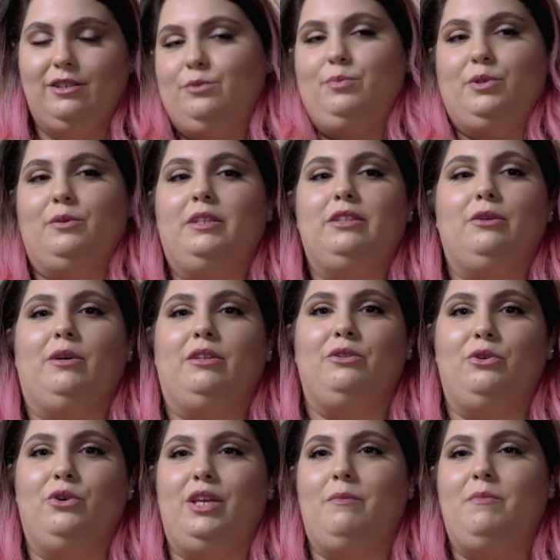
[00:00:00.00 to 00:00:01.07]
Ovviamente
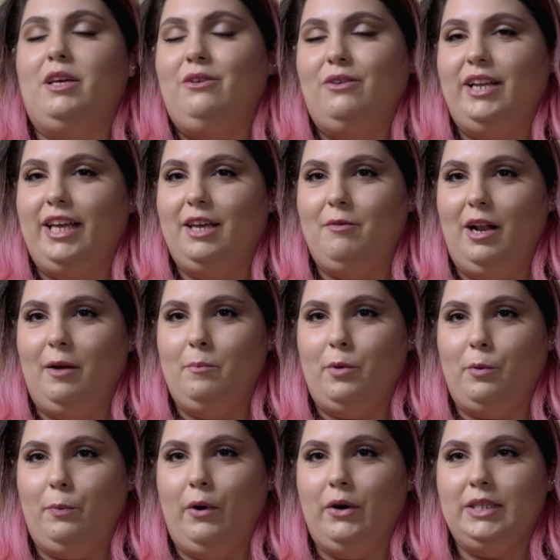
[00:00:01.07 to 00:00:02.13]
quando i miei colleghi me l'hanno
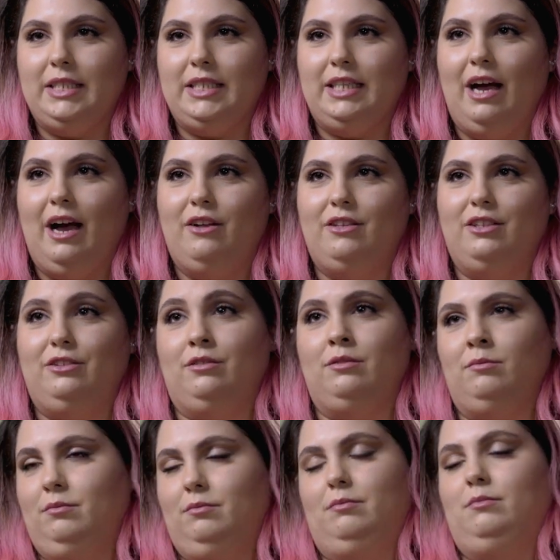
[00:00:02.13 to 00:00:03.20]
proposta, ho detto no,